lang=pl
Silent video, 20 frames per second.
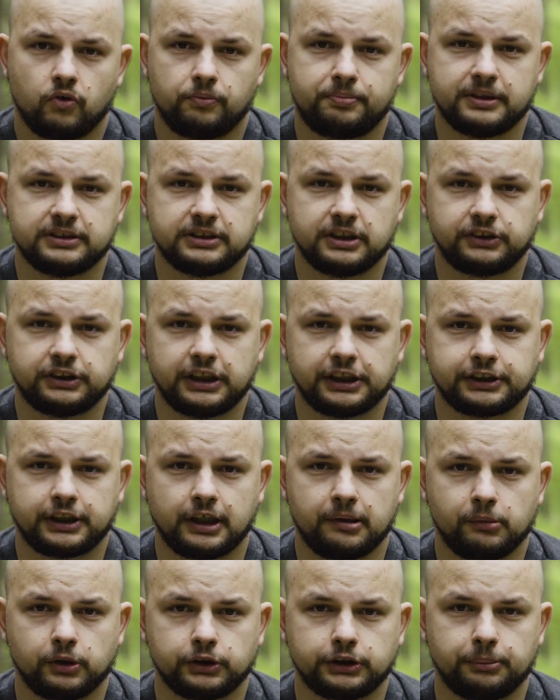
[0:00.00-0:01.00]
W
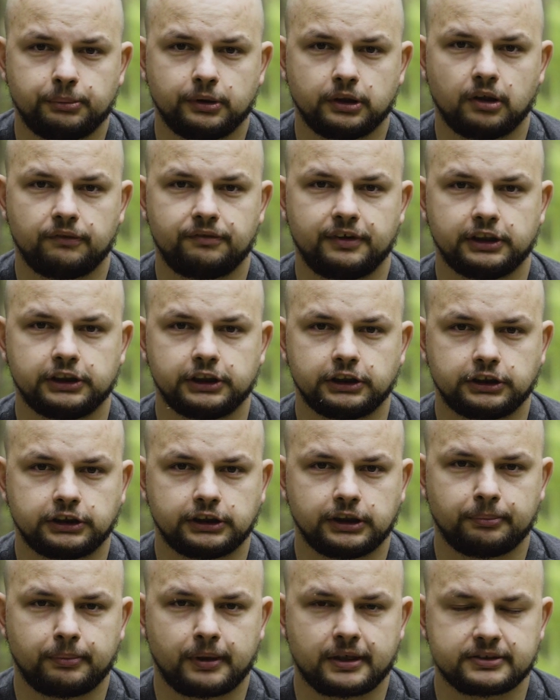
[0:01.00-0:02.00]
międzyczasie możemy dowiedzieć
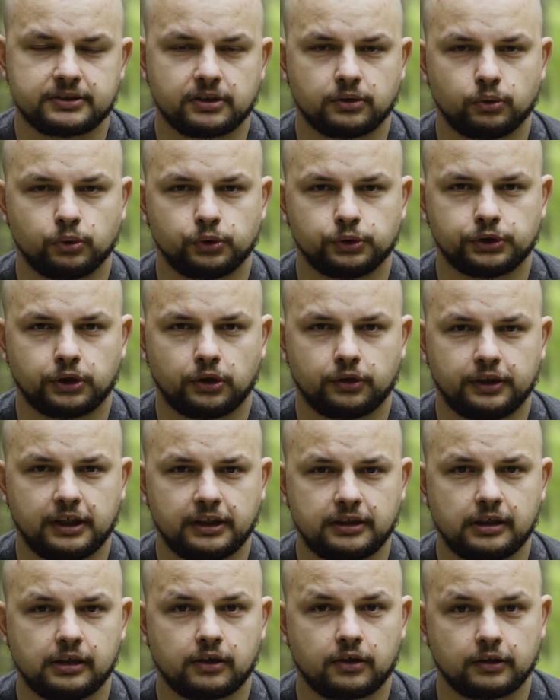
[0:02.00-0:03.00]
się bardzo dużo nie
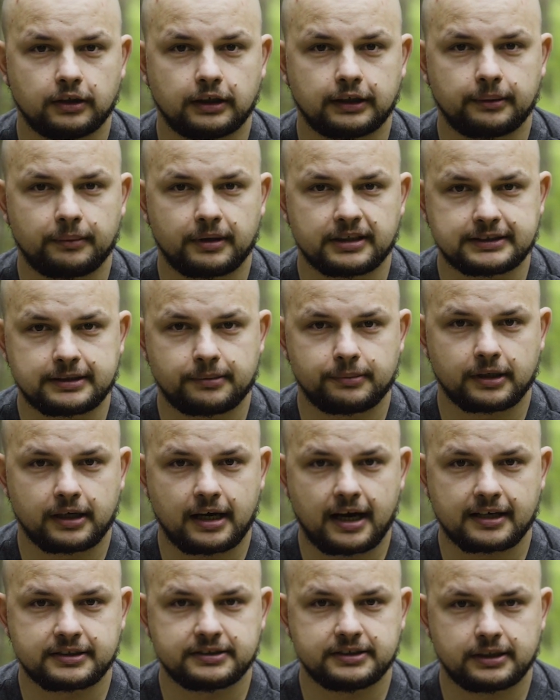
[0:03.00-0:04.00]
tylko na temat samych
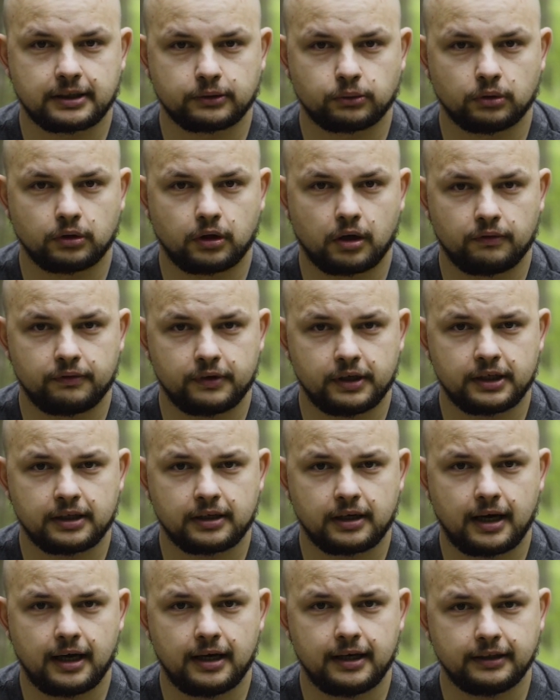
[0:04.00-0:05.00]
akcji
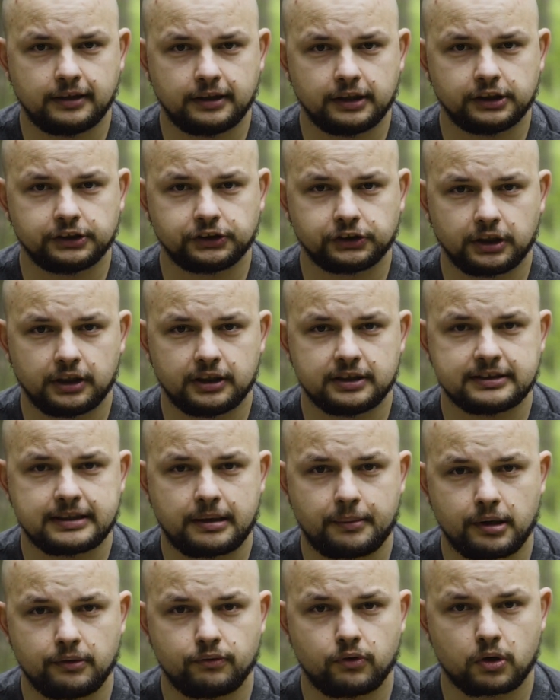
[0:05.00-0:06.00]
ratunkowych, ale też e,
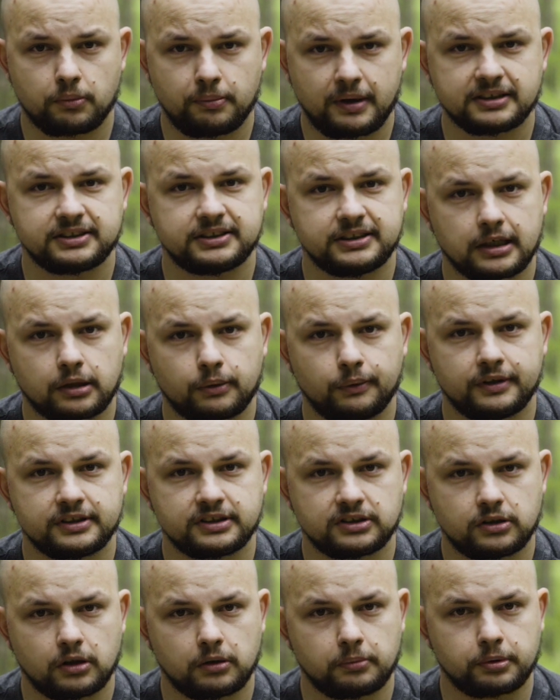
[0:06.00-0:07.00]
samej formacji, jaką
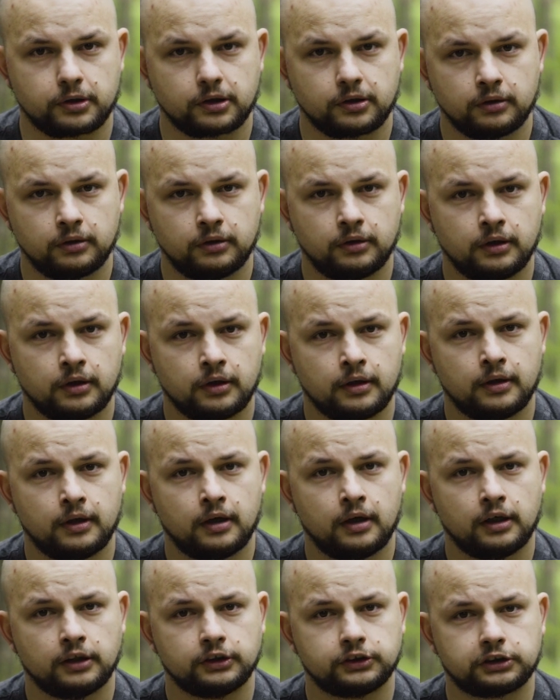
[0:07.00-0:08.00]
jest TOPR.
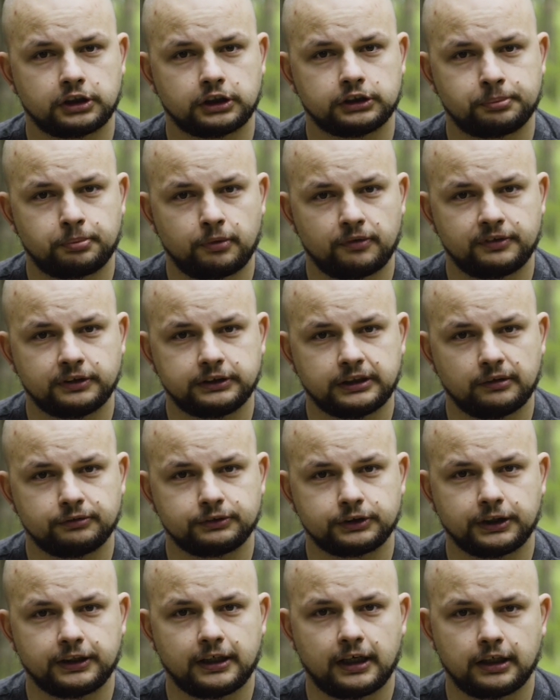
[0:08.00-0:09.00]
Szczerze
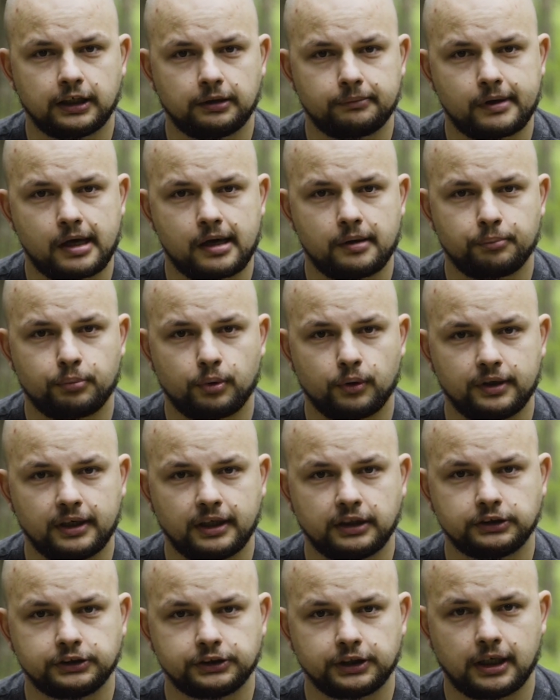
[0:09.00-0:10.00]
powiedziawszy, ja nie miałem
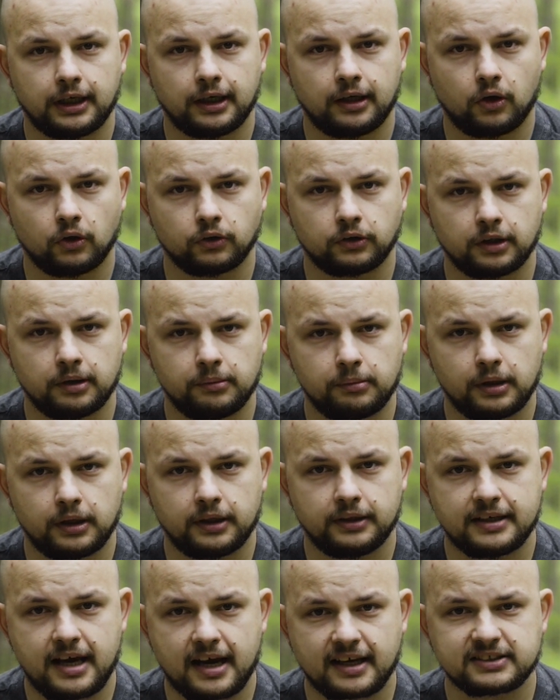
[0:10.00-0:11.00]
pojęcia o tym,
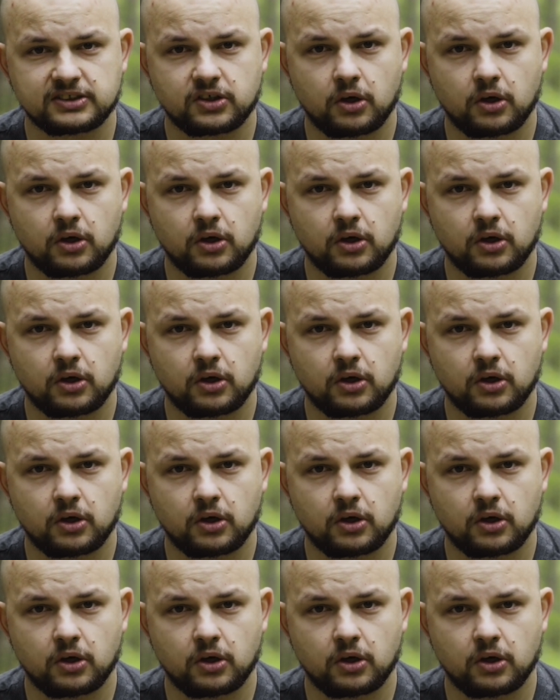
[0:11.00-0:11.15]
jak